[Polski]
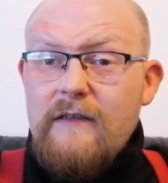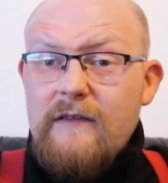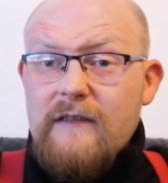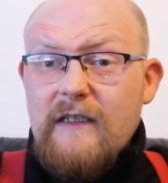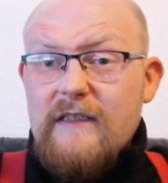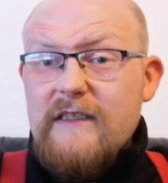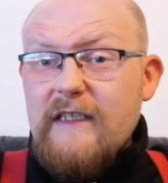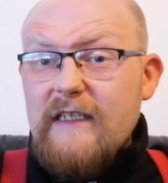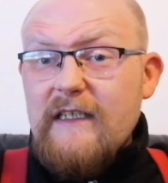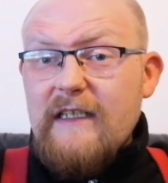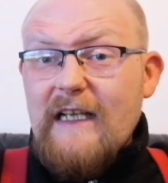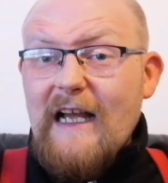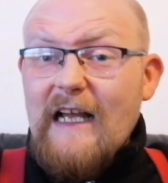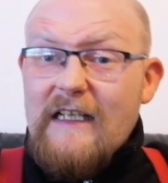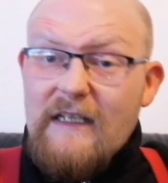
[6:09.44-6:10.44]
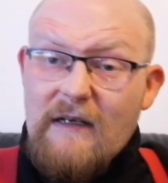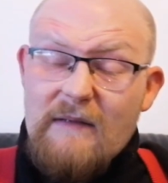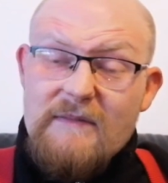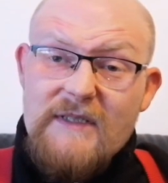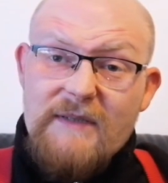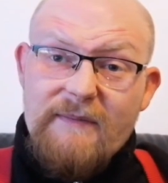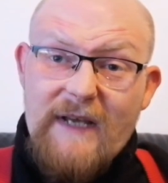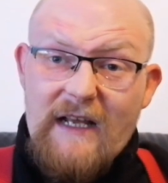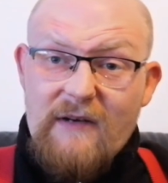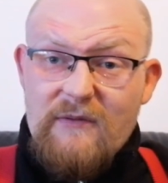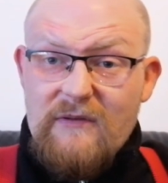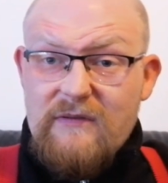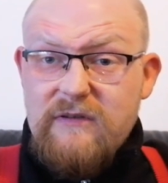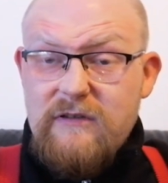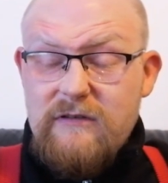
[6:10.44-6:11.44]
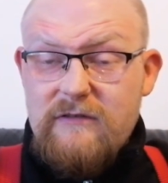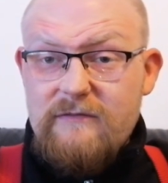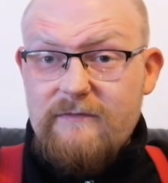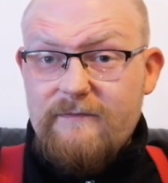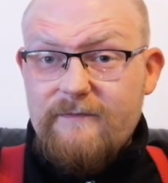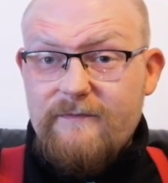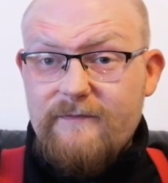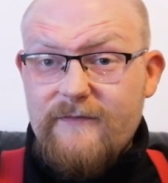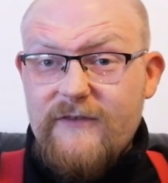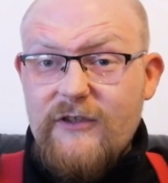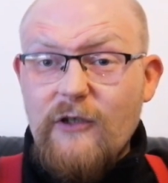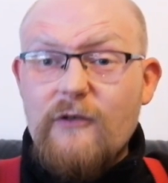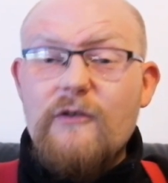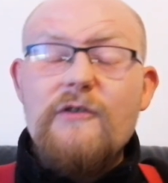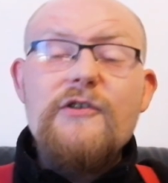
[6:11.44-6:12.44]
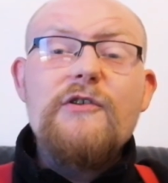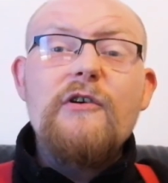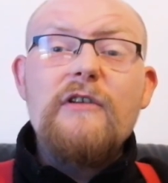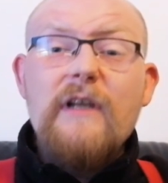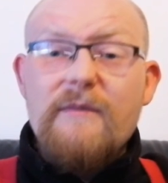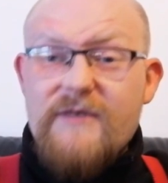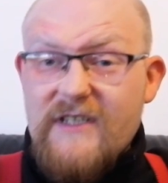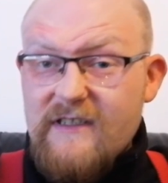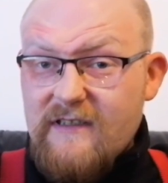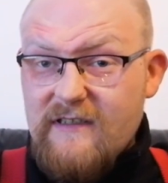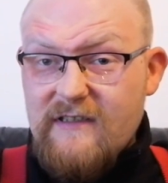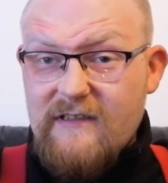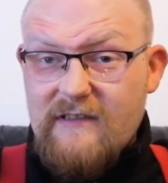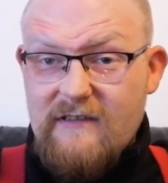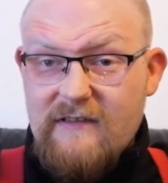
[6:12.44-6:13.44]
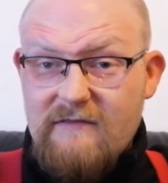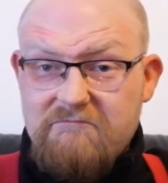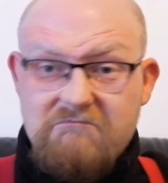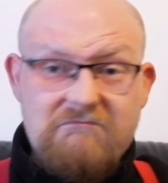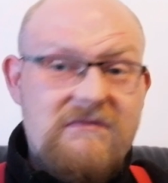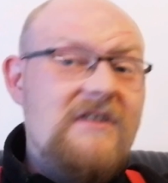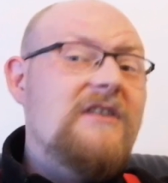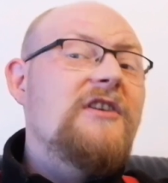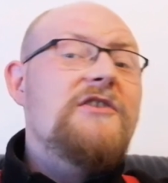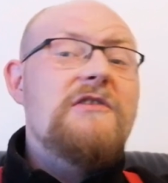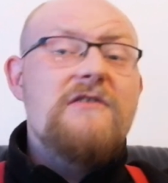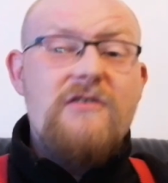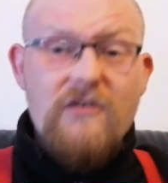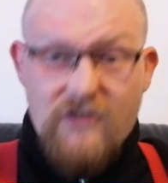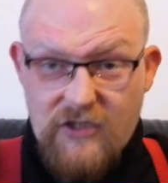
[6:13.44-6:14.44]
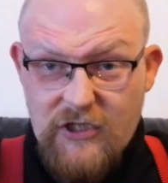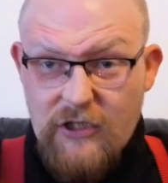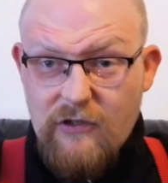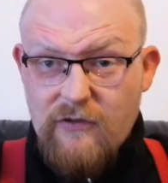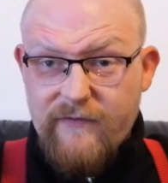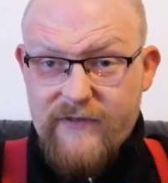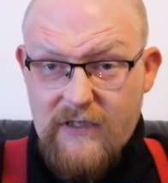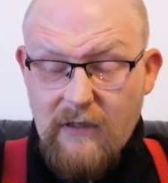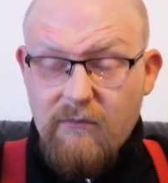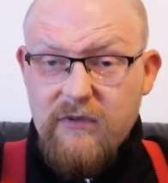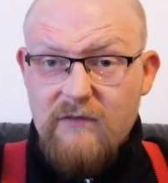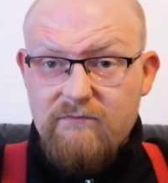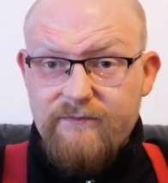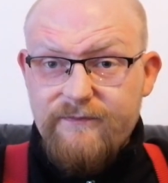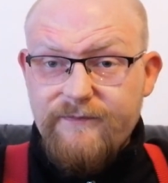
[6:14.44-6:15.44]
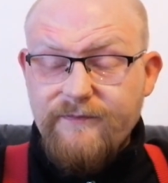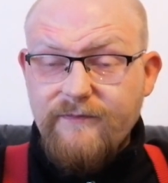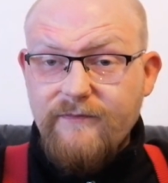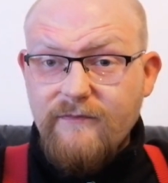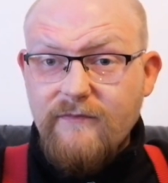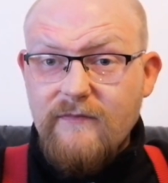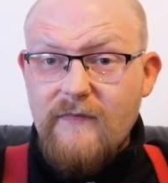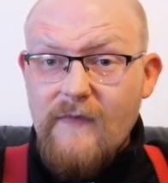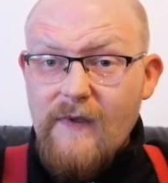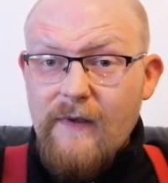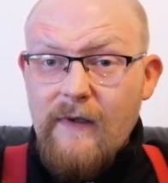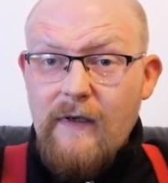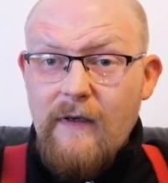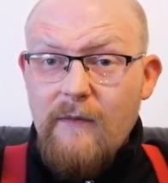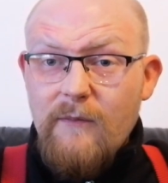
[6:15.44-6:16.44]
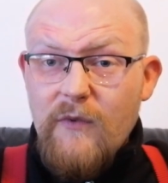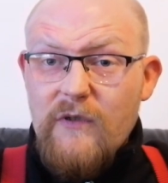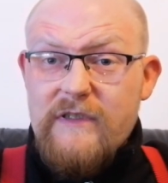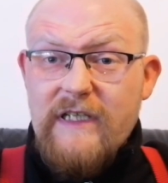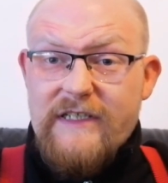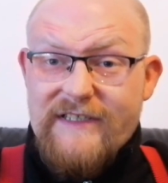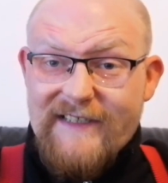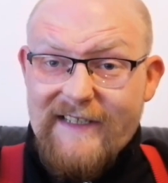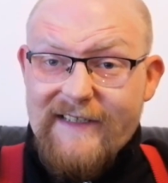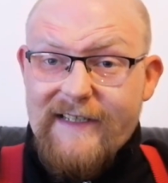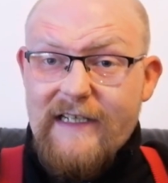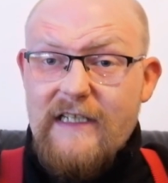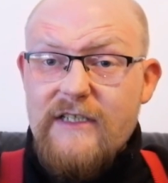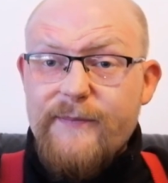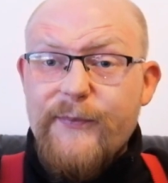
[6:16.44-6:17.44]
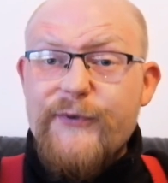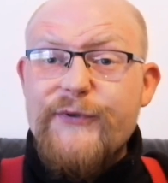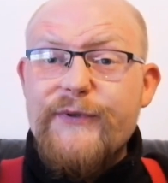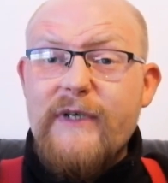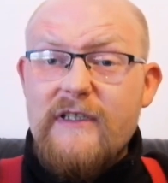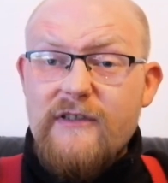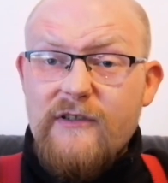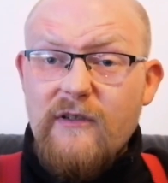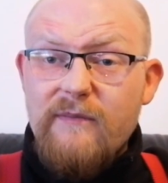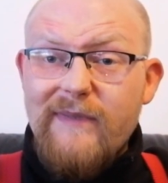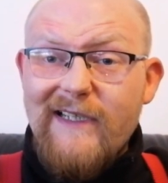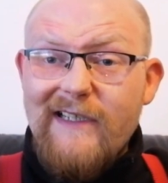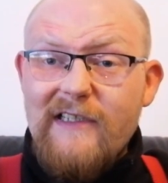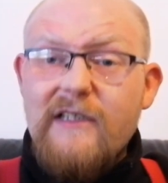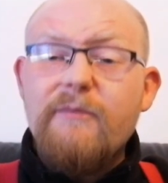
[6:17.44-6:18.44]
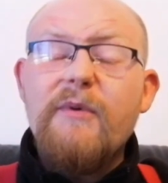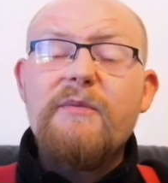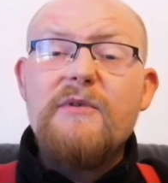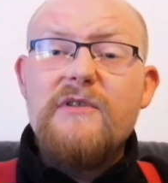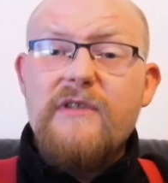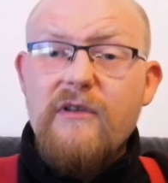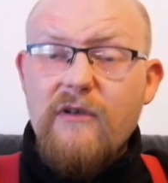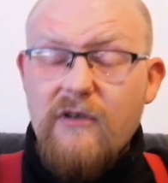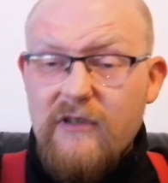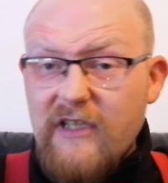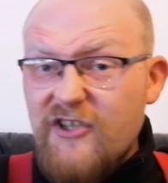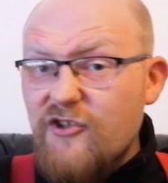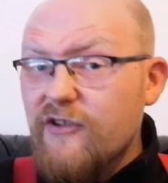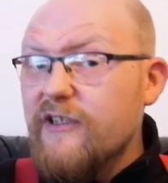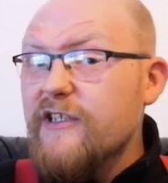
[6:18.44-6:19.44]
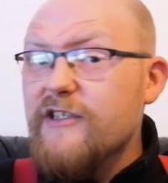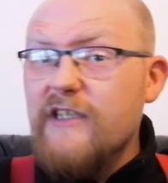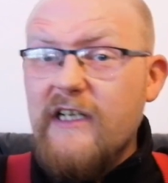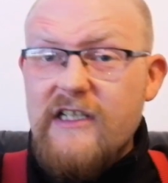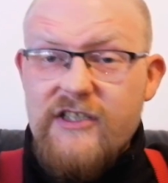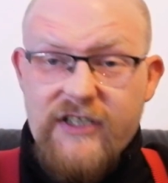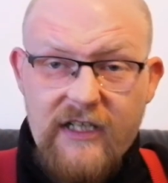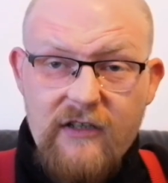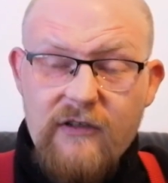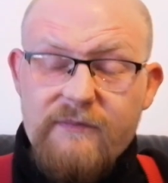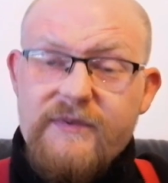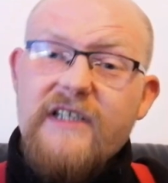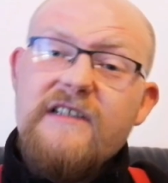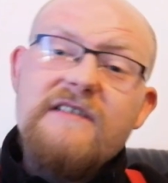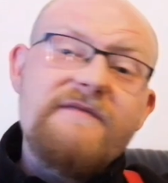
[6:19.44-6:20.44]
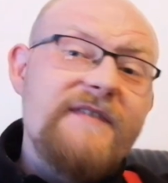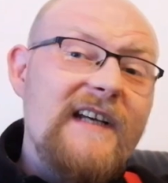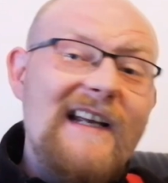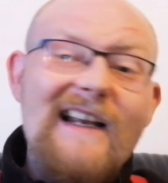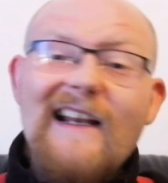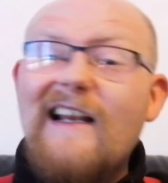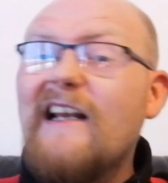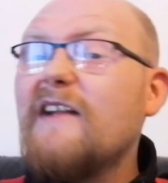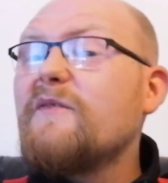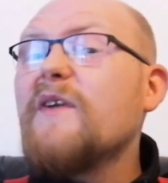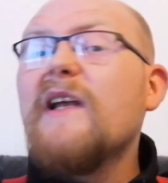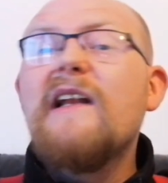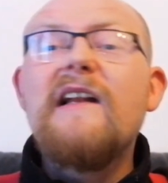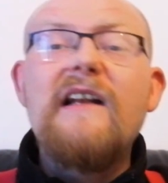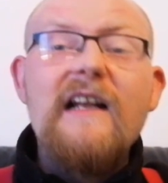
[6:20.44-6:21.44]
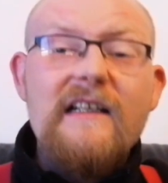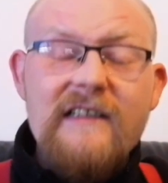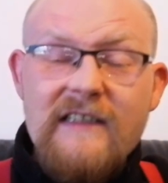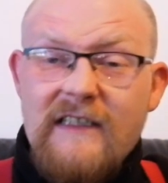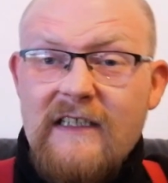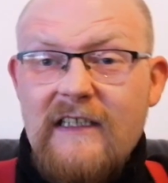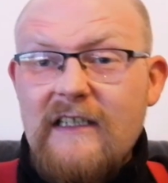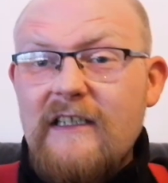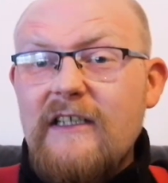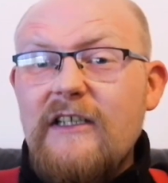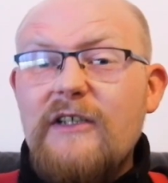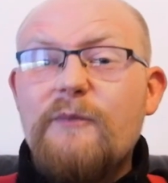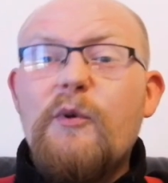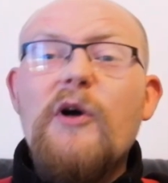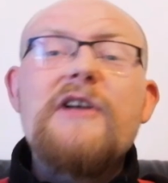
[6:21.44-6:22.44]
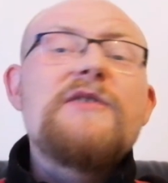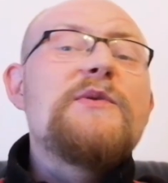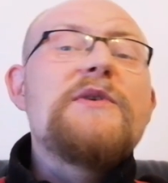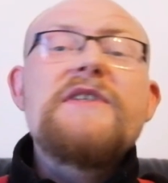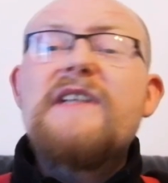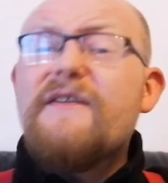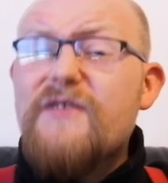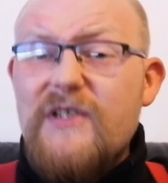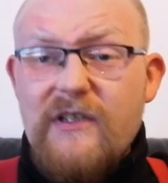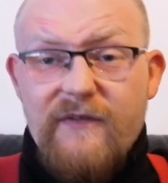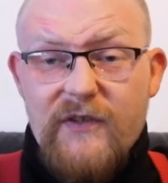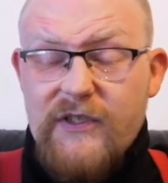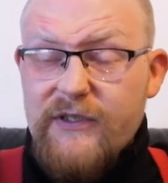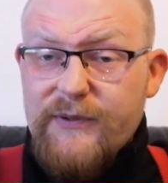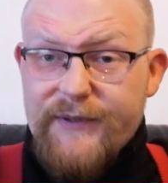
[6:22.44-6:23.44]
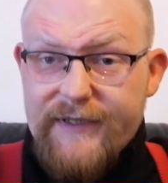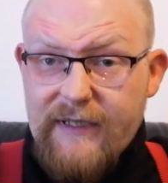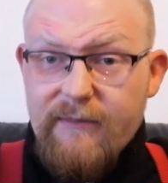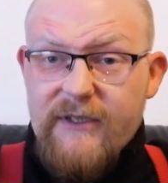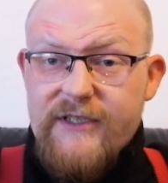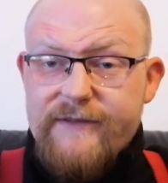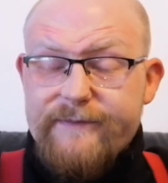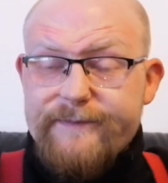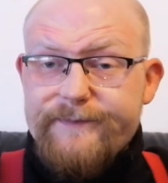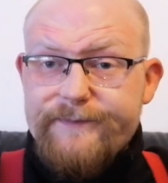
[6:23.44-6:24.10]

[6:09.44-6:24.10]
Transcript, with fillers: Także ja nie mam zamiaru ciągnąć kota przez tysiąc odcinków z tobą. Bo starczy na internecie poszukać o tobie i ty po prostu tego kota ciągniesz na każdego przez wiele, wiele lat i pokazujesz zawsze dowody, których nie masz.